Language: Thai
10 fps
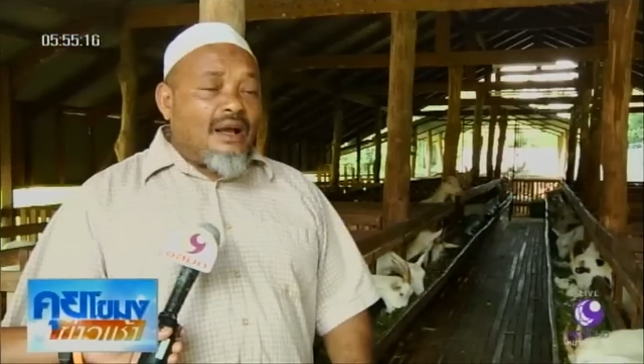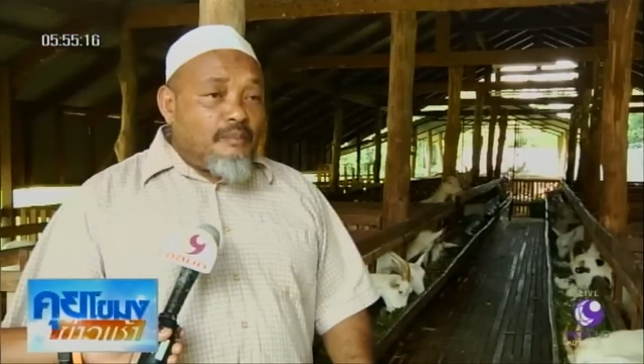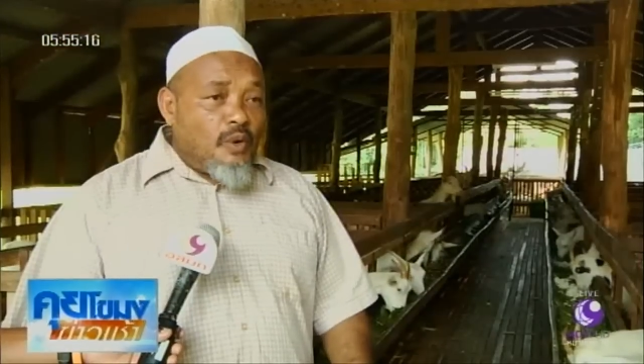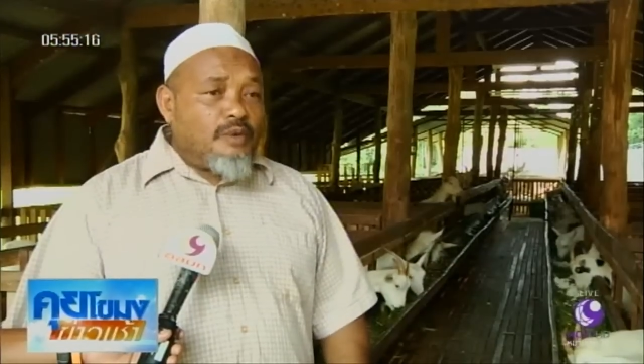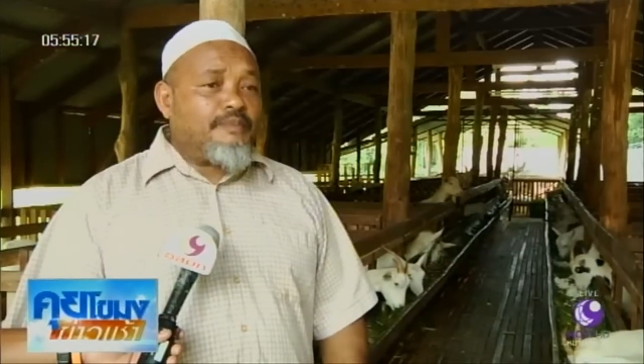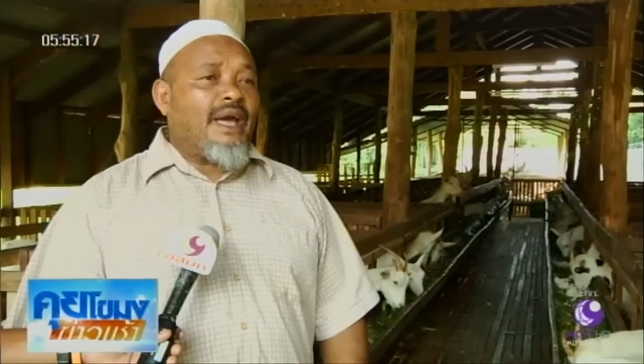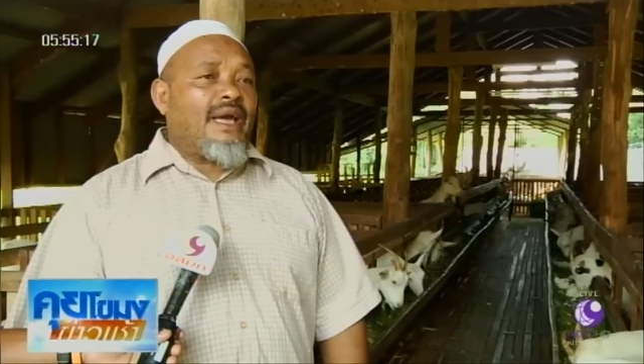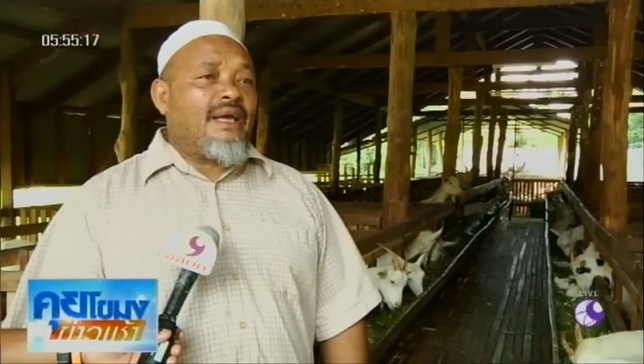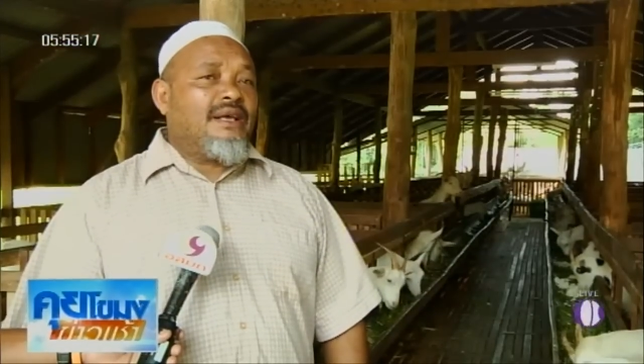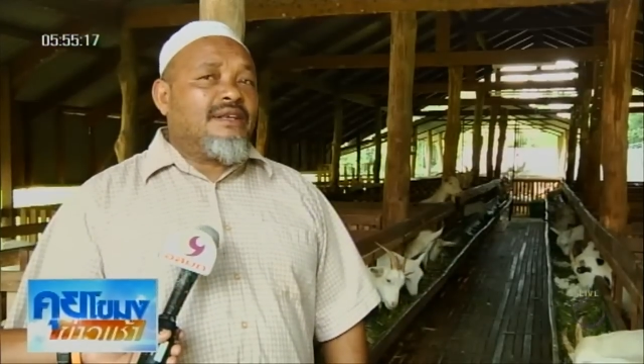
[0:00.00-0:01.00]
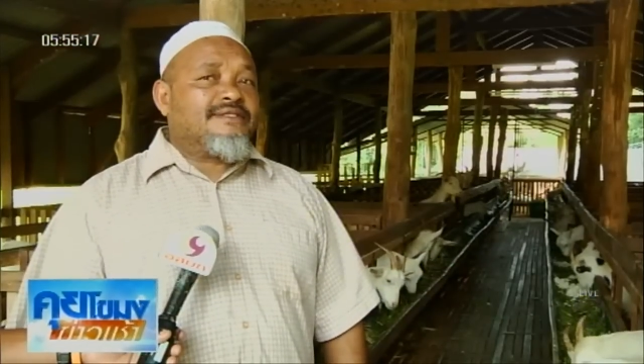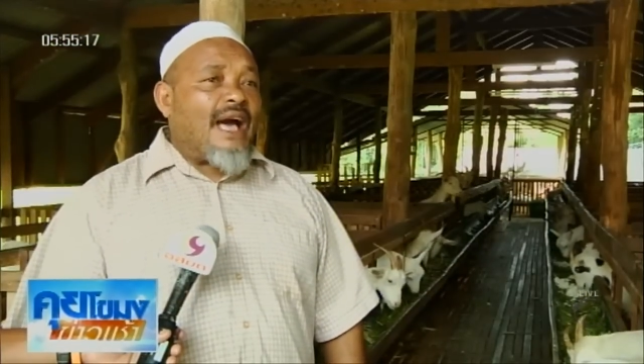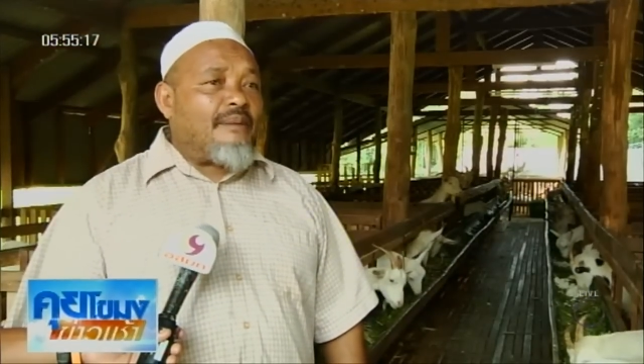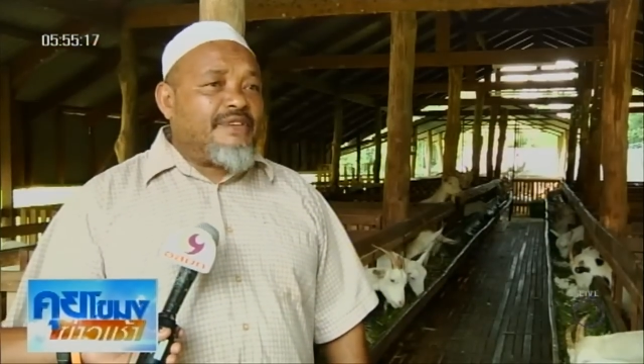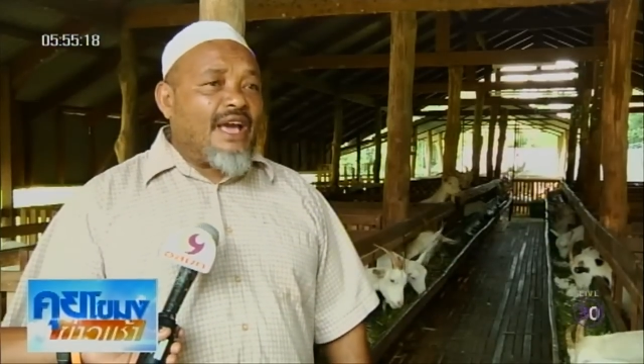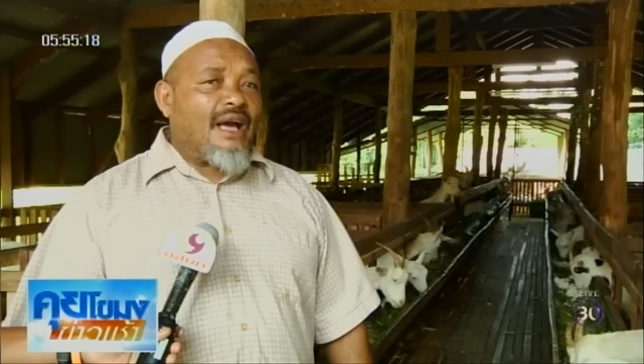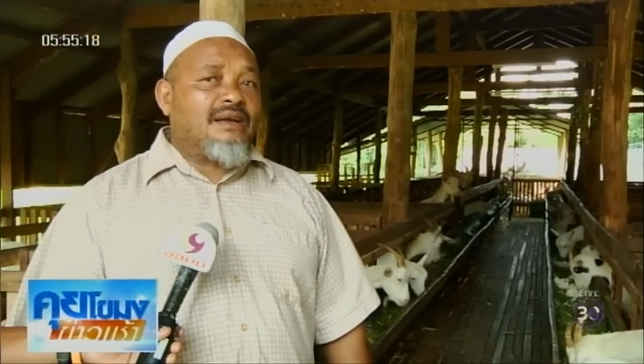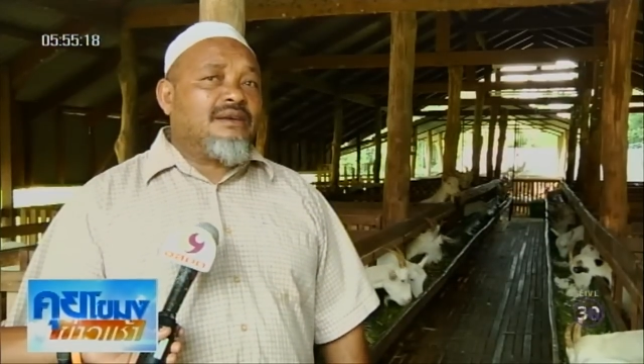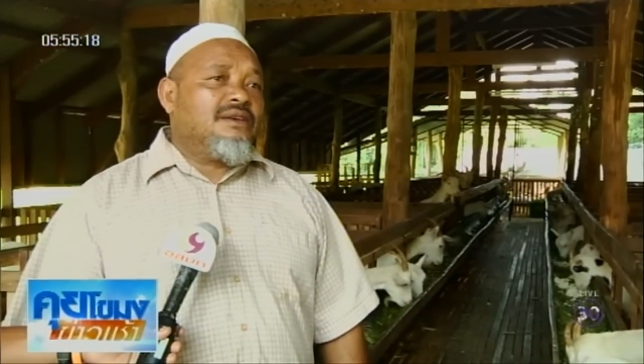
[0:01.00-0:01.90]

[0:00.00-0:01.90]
ทั้งมูลแพะสามอย่าง